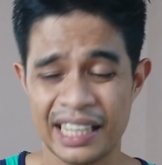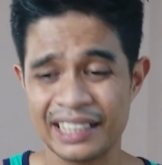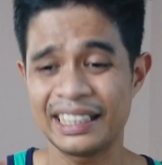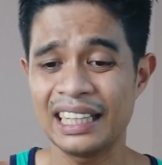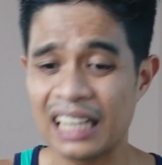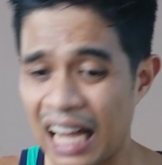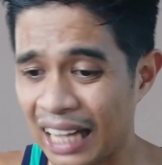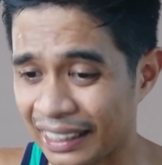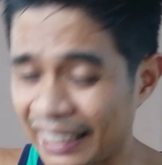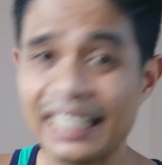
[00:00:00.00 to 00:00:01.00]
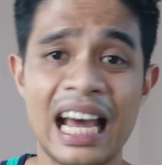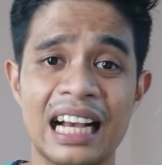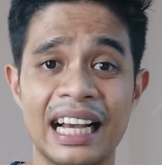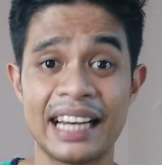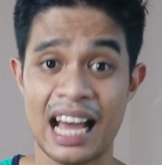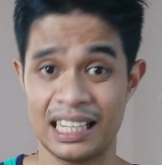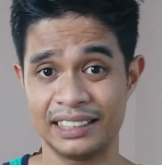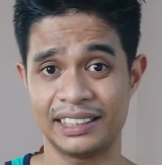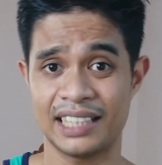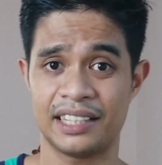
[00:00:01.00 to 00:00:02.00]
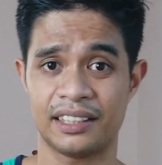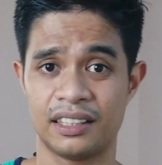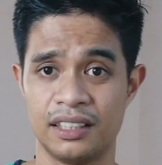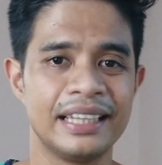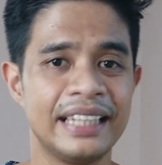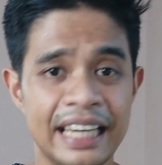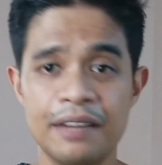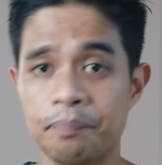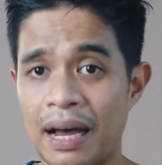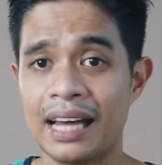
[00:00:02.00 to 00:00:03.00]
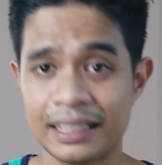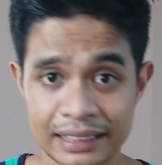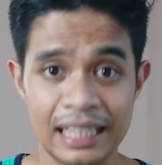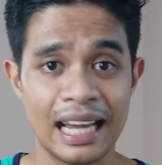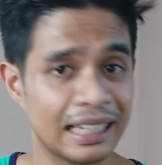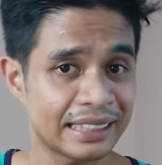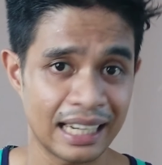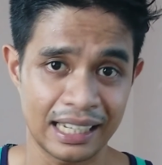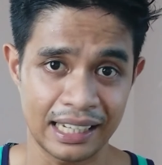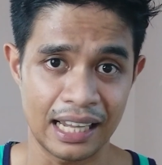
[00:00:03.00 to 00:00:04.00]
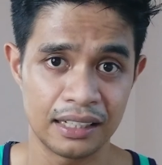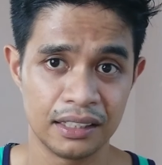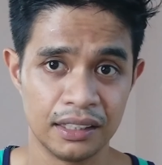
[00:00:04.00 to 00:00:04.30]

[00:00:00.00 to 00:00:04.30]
Hindi lahat ginaganahan dyan. Hindi yan para sa lahat talaga.